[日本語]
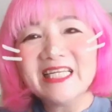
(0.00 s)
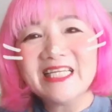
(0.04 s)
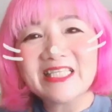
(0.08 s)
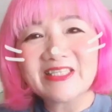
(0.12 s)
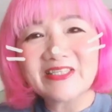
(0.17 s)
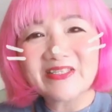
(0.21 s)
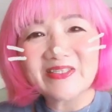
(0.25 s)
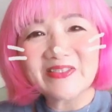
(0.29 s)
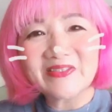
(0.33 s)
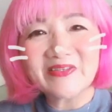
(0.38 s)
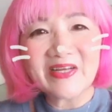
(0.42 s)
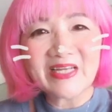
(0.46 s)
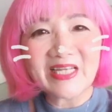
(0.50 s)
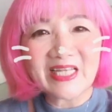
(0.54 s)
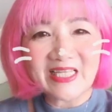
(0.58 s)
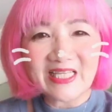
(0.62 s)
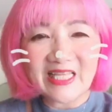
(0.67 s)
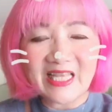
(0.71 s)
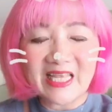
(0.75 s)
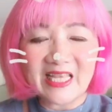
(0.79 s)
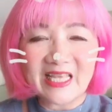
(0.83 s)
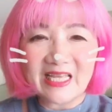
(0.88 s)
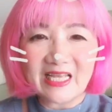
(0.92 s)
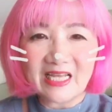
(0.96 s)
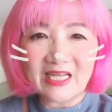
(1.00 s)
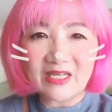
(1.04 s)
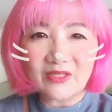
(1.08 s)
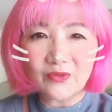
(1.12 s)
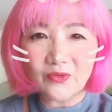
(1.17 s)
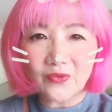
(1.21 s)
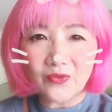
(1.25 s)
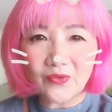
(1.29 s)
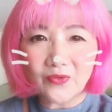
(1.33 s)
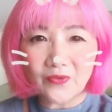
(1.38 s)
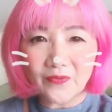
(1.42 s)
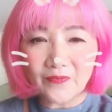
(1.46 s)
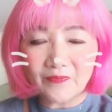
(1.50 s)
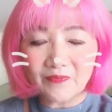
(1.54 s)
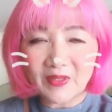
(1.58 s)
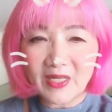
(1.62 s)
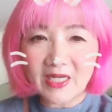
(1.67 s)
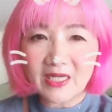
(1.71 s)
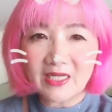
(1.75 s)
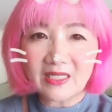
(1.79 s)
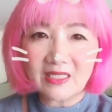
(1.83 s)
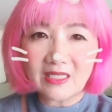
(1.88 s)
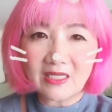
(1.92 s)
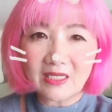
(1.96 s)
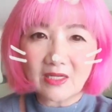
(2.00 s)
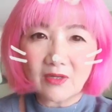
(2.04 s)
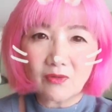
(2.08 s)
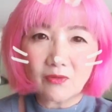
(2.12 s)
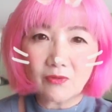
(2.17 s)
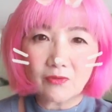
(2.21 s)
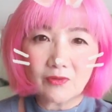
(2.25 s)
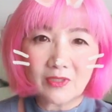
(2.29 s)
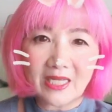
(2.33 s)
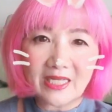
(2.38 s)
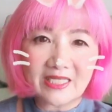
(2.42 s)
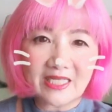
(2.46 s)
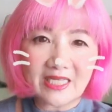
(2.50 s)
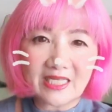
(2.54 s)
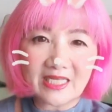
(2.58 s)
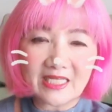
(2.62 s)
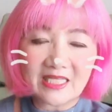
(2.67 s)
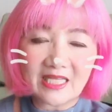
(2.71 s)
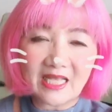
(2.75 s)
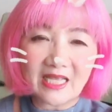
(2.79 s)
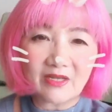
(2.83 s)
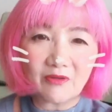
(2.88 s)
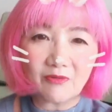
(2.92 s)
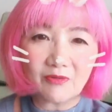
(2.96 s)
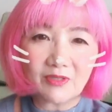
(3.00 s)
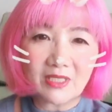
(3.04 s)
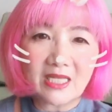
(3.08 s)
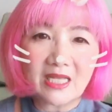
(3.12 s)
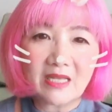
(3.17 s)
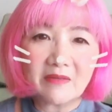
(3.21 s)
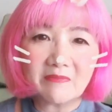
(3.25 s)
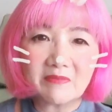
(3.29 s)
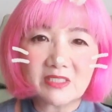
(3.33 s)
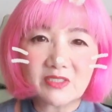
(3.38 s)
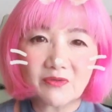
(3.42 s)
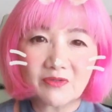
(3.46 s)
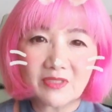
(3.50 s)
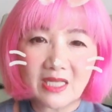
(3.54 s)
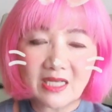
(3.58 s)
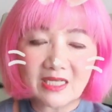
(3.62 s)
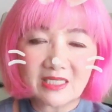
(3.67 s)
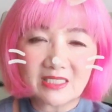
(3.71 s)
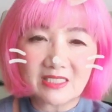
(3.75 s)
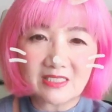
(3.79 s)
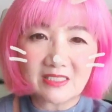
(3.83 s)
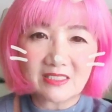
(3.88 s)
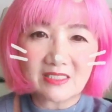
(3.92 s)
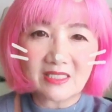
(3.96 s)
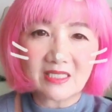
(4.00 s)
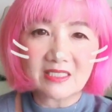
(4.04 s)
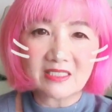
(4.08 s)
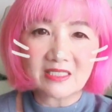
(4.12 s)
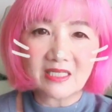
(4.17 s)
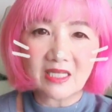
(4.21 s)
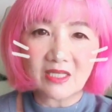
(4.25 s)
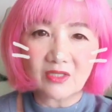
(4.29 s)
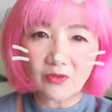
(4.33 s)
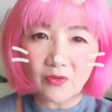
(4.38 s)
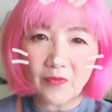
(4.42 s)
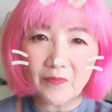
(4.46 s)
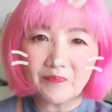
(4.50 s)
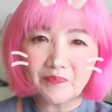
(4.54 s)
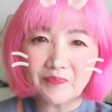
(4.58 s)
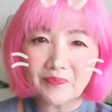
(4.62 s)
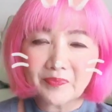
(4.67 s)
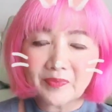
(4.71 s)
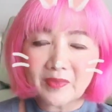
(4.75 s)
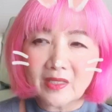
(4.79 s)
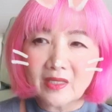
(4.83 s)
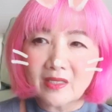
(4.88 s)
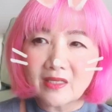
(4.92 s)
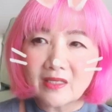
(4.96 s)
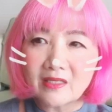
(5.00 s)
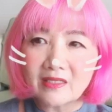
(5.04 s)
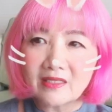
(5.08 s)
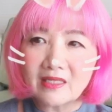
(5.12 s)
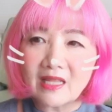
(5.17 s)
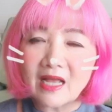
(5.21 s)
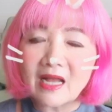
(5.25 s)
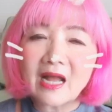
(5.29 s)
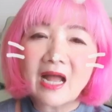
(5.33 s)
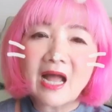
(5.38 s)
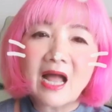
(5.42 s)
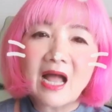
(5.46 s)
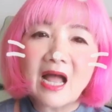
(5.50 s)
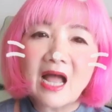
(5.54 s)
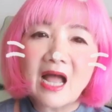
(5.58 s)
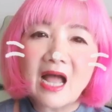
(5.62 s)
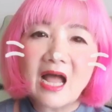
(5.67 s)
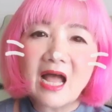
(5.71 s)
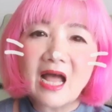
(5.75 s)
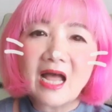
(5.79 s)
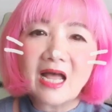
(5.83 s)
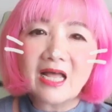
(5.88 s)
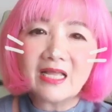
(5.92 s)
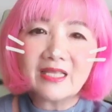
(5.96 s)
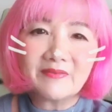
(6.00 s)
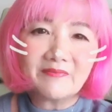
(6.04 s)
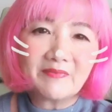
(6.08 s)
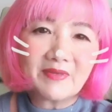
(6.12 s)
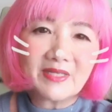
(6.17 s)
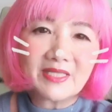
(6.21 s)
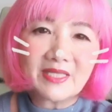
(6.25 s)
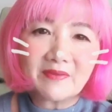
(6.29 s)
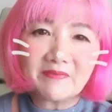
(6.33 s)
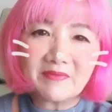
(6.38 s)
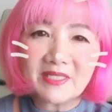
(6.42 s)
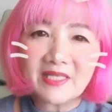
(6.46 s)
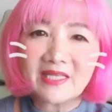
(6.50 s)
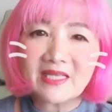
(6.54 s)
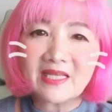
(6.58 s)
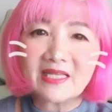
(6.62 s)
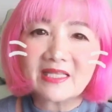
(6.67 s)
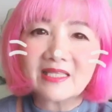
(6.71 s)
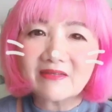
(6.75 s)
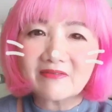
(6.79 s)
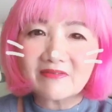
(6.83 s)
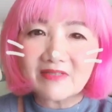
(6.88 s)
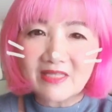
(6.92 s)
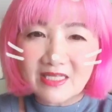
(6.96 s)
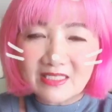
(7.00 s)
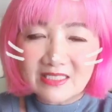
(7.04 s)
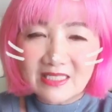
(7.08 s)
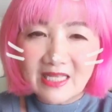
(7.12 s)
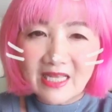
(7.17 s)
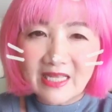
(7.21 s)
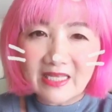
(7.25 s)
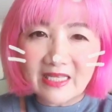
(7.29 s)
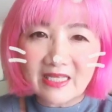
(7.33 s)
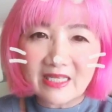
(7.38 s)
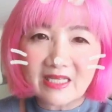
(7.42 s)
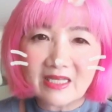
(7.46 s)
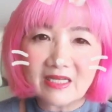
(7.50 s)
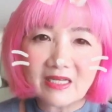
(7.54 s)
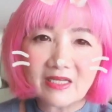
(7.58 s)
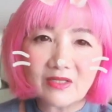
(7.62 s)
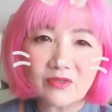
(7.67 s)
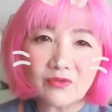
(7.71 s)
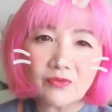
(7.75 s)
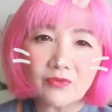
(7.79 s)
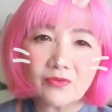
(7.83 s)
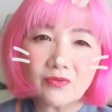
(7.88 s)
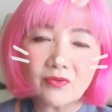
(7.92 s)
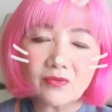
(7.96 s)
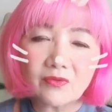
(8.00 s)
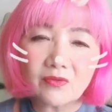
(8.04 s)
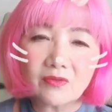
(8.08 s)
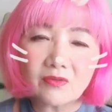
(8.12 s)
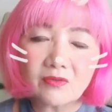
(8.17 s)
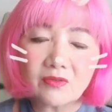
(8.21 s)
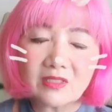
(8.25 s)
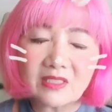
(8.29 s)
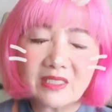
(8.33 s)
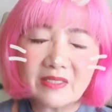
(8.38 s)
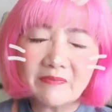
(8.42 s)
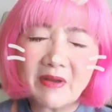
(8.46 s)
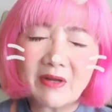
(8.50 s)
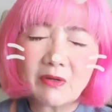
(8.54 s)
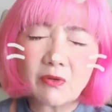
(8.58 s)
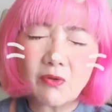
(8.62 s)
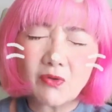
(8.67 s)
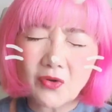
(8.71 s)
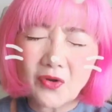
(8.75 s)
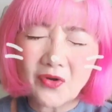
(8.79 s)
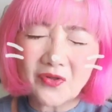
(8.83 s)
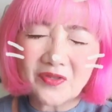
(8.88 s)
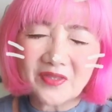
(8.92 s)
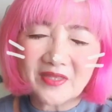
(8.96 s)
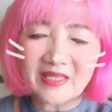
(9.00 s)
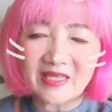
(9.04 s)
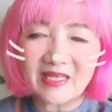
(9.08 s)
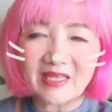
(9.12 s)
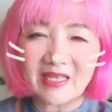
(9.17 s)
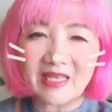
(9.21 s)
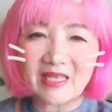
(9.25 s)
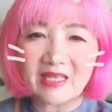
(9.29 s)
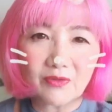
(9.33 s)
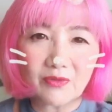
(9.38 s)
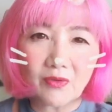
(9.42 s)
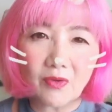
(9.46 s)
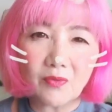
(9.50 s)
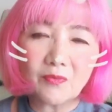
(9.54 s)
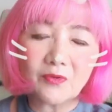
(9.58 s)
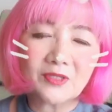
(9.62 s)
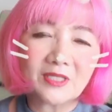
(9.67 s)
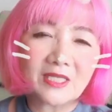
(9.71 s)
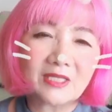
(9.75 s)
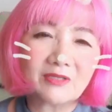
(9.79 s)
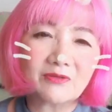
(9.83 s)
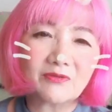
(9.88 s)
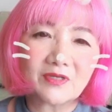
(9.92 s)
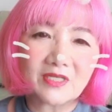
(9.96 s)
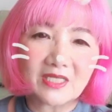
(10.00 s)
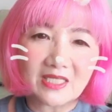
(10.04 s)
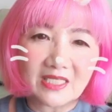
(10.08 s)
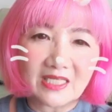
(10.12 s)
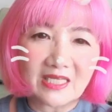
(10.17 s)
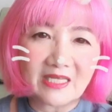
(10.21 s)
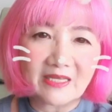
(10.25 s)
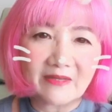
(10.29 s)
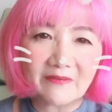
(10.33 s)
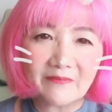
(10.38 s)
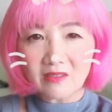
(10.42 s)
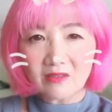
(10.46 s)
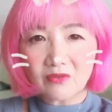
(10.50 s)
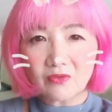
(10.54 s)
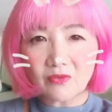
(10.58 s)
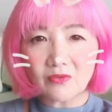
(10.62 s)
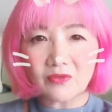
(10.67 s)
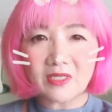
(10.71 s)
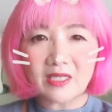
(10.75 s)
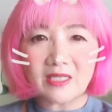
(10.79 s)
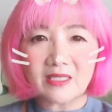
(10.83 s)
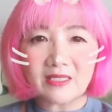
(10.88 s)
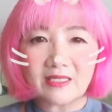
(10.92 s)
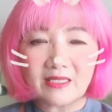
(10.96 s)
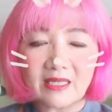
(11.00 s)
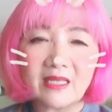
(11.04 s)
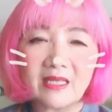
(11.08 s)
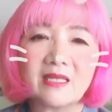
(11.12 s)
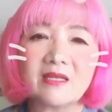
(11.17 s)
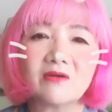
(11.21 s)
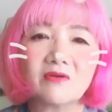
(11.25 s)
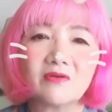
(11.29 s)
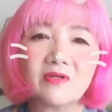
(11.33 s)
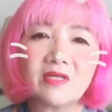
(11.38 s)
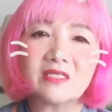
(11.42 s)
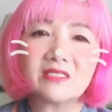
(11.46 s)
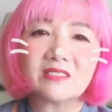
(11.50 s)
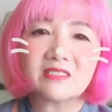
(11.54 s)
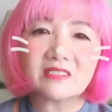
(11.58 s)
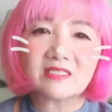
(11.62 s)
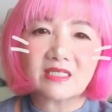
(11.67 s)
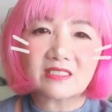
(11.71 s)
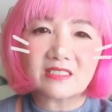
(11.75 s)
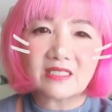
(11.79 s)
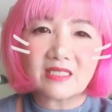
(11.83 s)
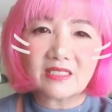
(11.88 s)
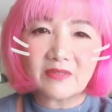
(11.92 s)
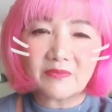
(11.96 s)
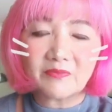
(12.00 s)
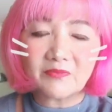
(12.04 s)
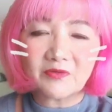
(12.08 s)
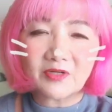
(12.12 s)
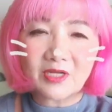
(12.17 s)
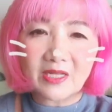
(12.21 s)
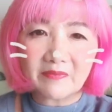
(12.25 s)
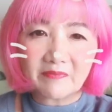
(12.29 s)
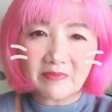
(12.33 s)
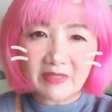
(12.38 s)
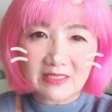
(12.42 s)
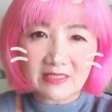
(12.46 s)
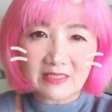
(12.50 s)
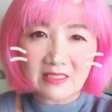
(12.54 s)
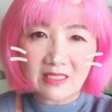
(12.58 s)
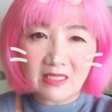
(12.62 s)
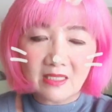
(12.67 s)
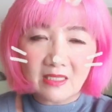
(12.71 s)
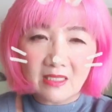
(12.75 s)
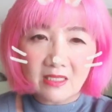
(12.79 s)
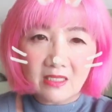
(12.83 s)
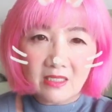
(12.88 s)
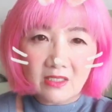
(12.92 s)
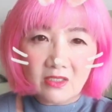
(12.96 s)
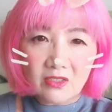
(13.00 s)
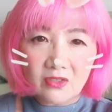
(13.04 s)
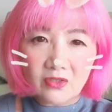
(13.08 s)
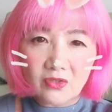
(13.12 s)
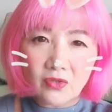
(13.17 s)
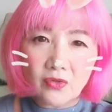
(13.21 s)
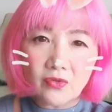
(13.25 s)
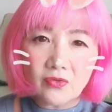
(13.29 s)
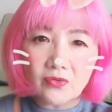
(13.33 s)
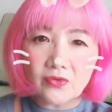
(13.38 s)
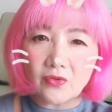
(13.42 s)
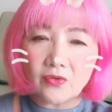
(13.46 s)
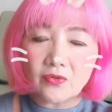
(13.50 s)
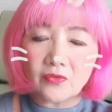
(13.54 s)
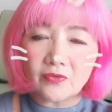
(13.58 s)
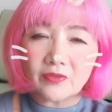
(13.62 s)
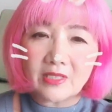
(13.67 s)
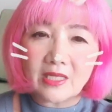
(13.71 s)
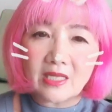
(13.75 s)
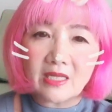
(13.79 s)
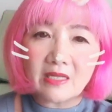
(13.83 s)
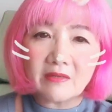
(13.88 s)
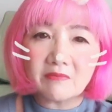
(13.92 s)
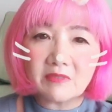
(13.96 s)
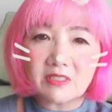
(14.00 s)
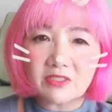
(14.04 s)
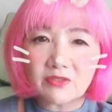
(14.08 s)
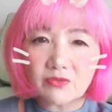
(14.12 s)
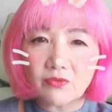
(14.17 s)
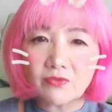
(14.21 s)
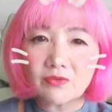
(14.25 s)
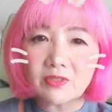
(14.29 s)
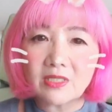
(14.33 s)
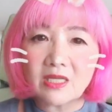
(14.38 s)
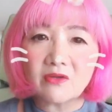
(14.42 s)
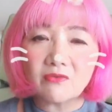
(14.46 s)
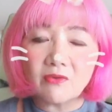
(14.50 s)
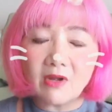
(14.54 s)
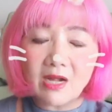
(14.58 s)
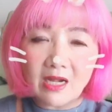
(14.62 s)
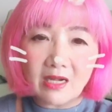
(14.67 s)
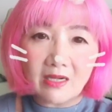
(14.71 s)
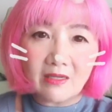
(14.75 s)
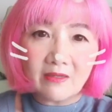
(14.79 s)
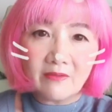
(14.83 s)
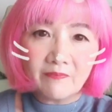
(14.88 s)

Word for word: というわけであのなかなかお答えできないお悩み相談室ですけど長い目で見てやってくださいあの今ここって思った時にこうやってお返事させてもらいます今日のお悩み相談は